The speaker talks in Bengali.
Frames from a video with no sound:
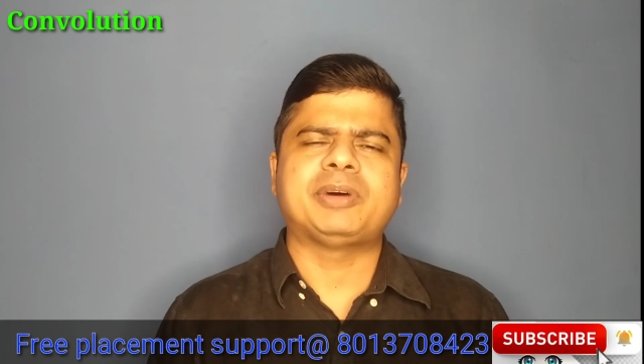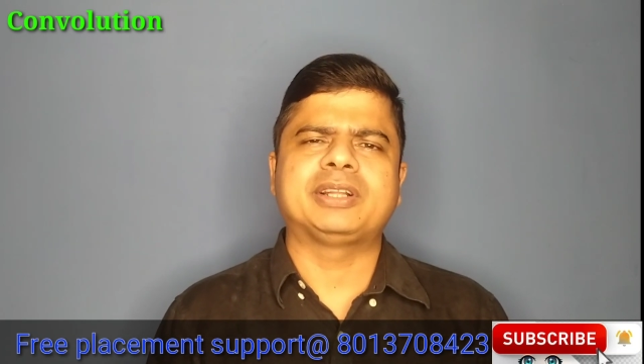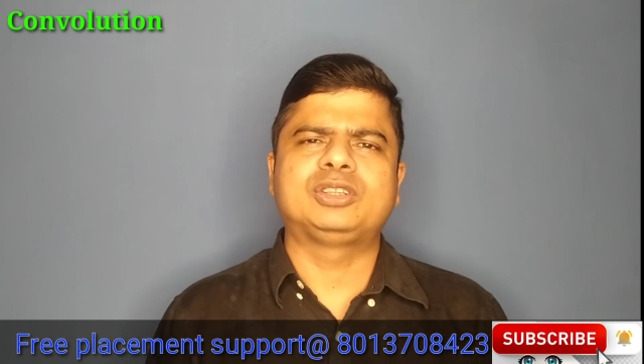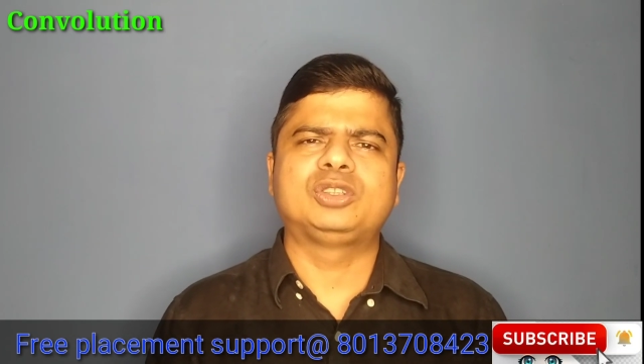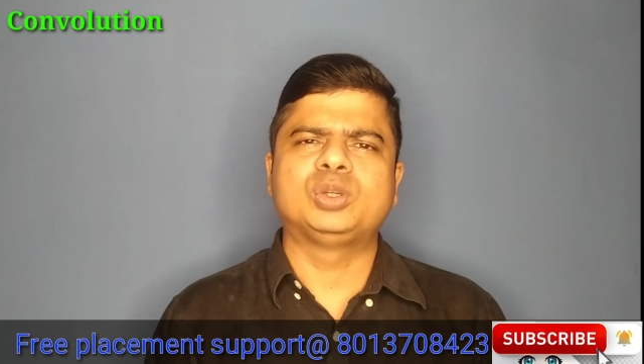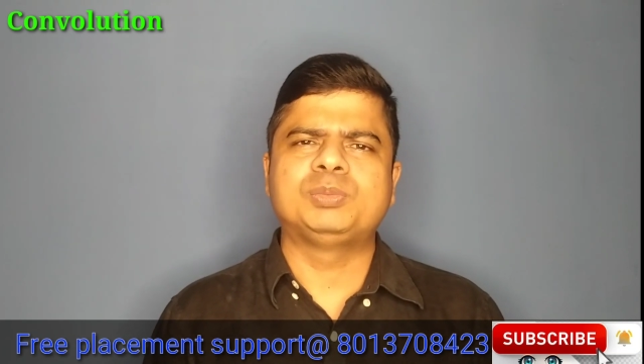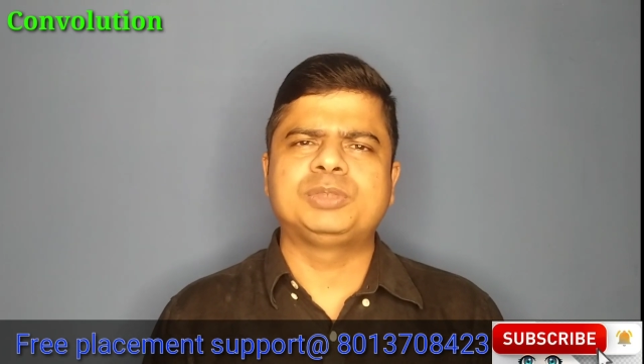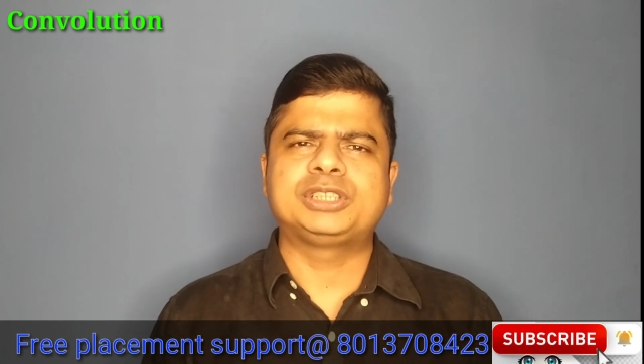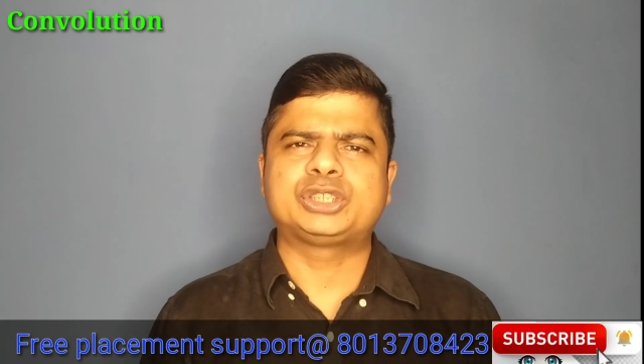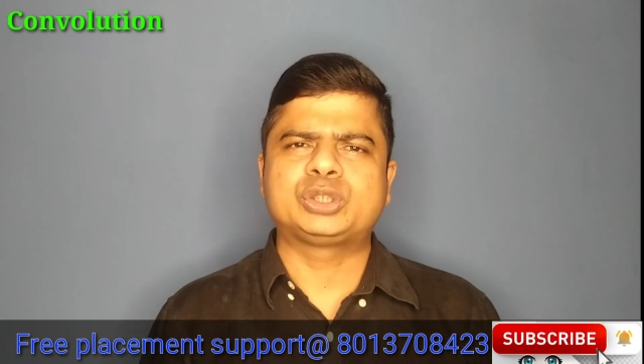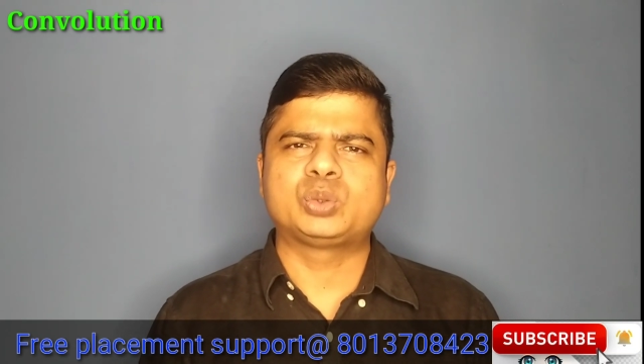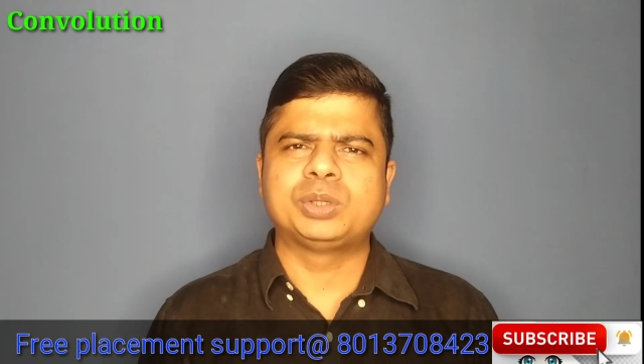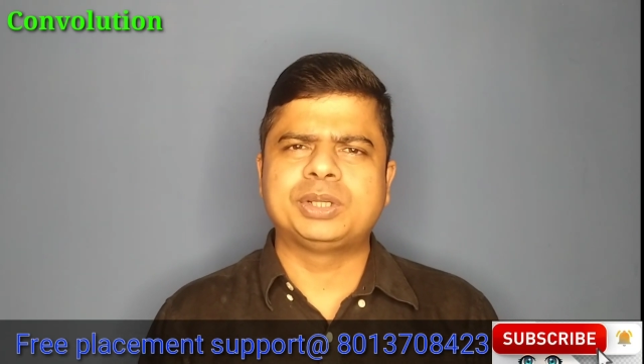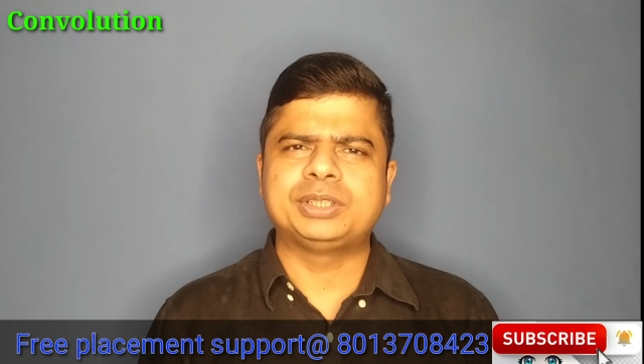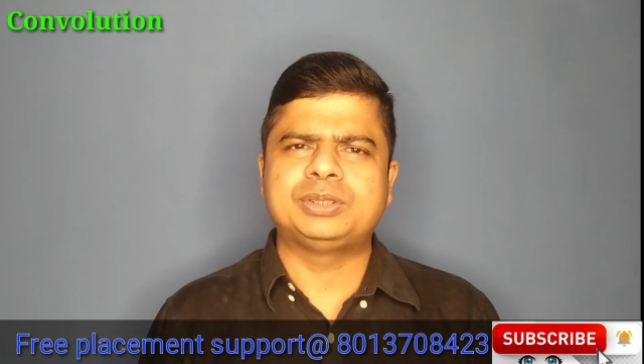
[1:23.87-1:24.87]
মাধ্যমিক
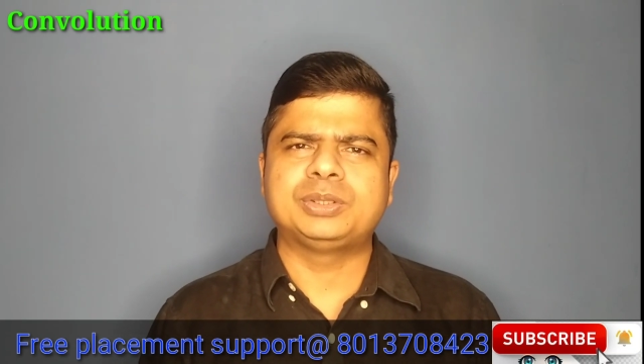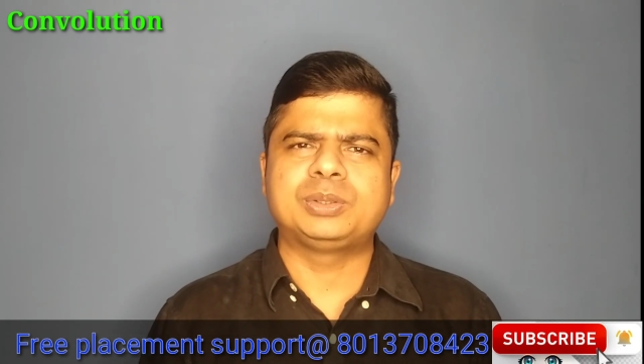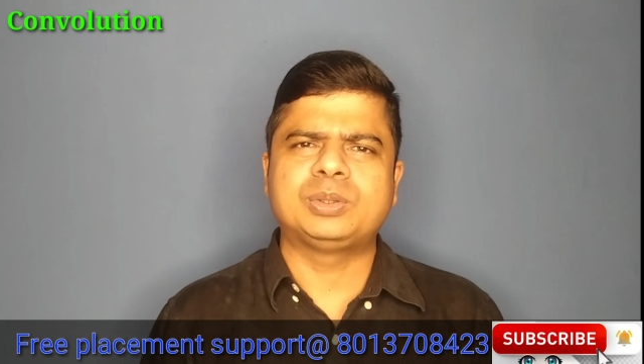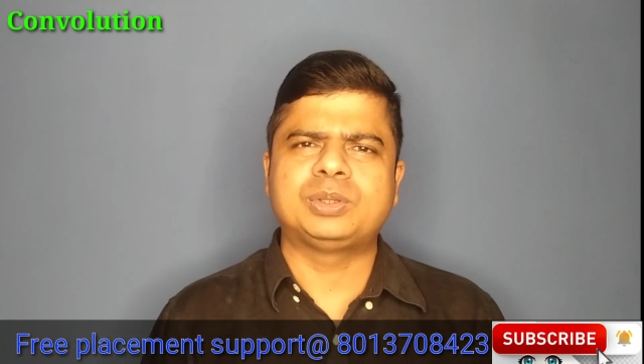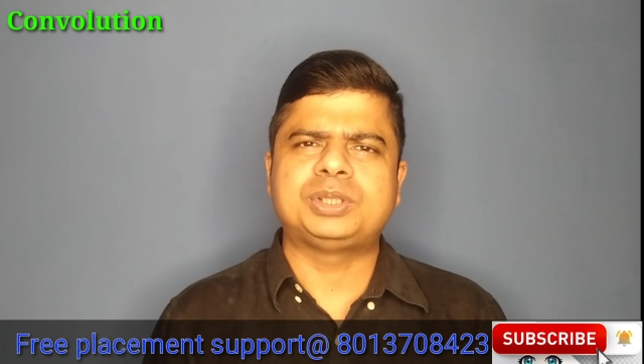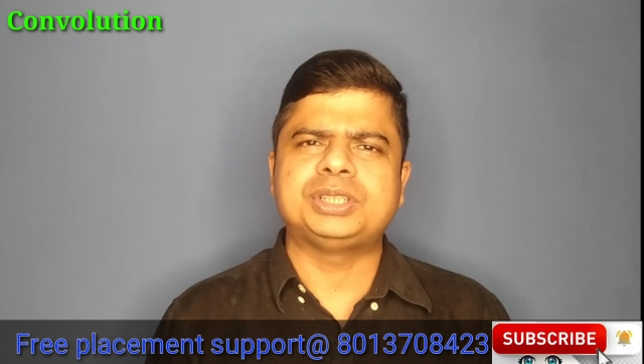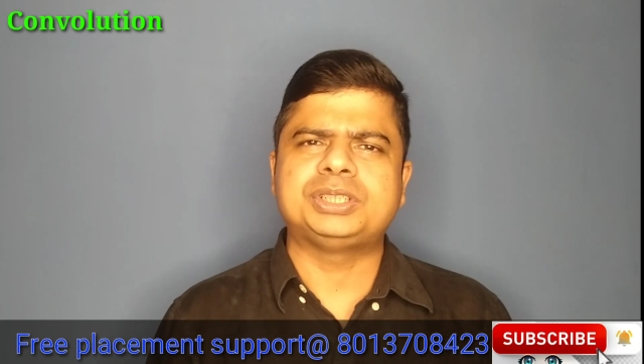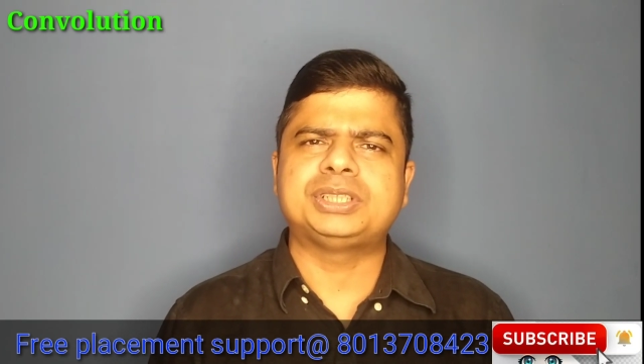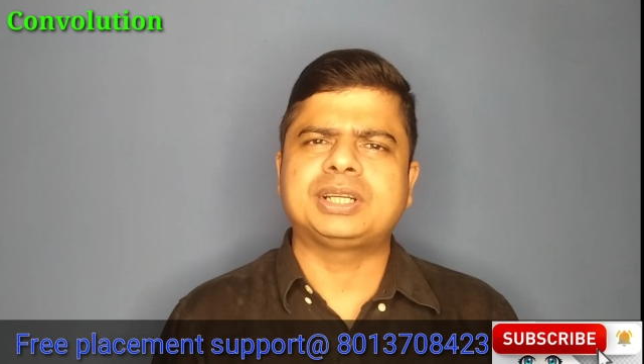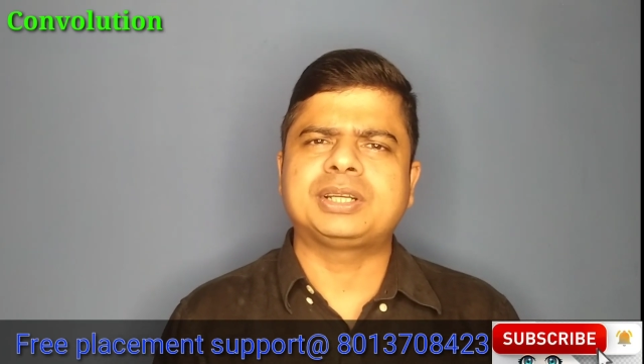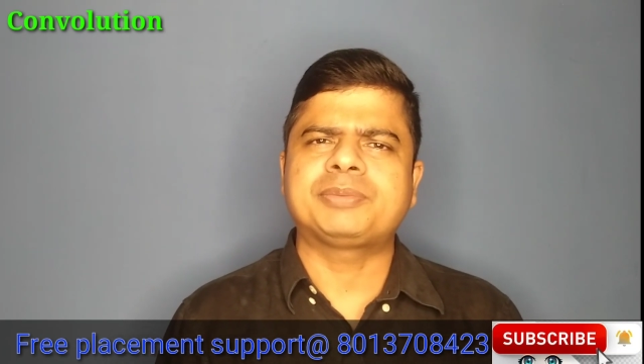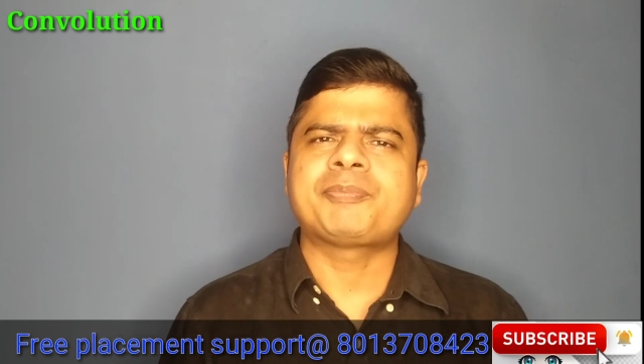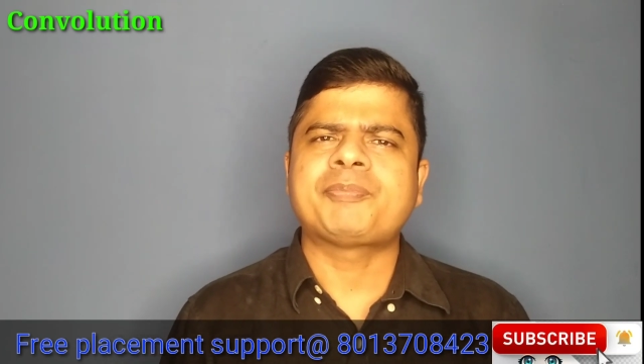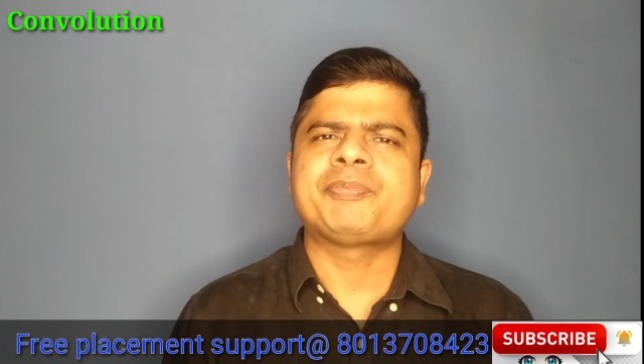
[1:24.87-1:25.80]
স্কুলের জন্য টিচার